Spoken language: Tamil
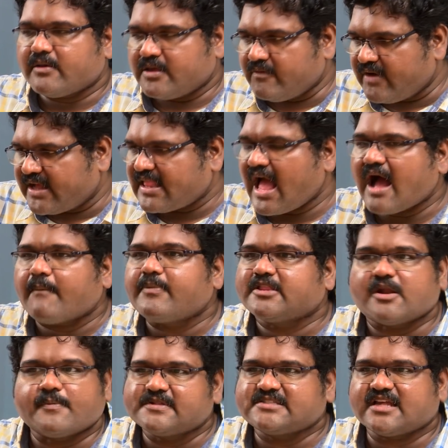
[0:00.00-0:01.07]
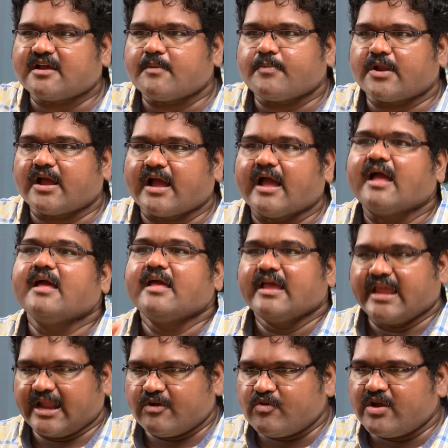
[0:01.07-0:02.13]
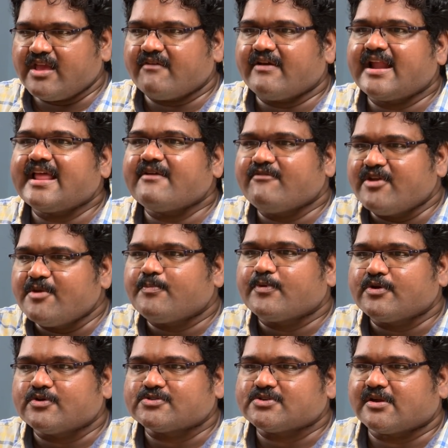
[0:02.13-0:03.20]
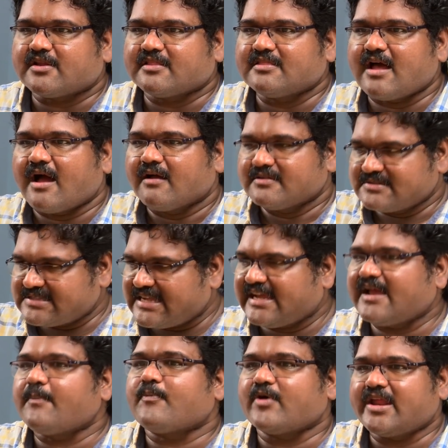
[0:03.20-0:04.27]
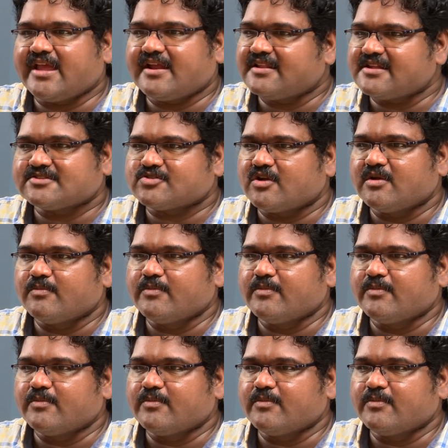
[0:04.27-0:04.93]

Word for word: இவங்க தான் ஆபத்தில் போய் சிக்க போகிறாங்க என்னுடைய வேலை விழிப்புணர்வு சொல்கிறது தான் சிக்க போகிறீங்கன்னு தான் சொல்ல